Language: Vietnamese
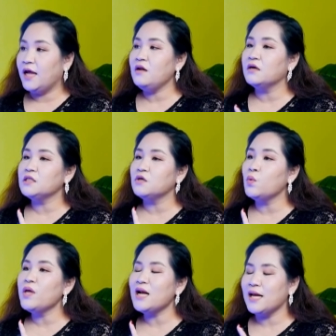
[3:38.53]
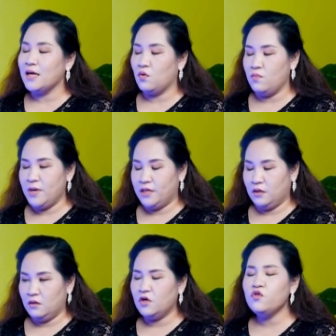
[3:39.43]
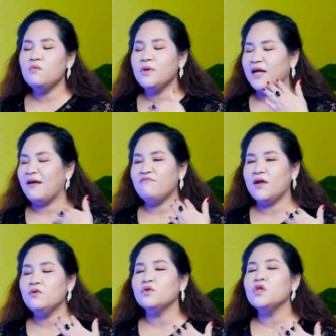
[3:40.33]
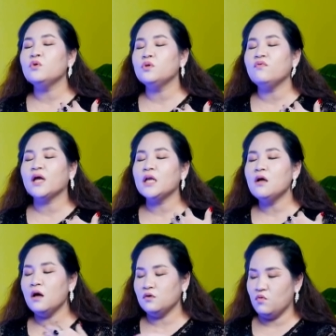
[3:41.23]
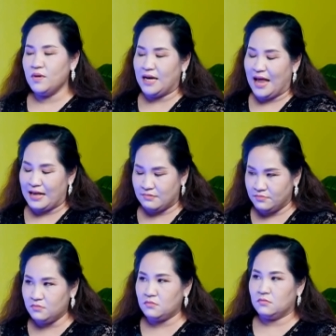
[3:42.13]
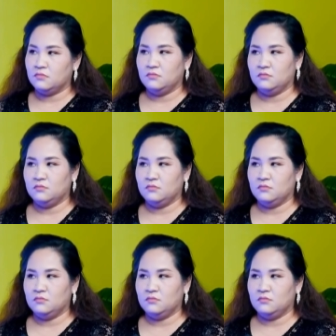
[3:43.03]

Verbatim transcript: mình thấy được cái sự quyết liệt của mình nữa. Nói chung mình khám phá được nhiều thứ về cái nết của mình lắm,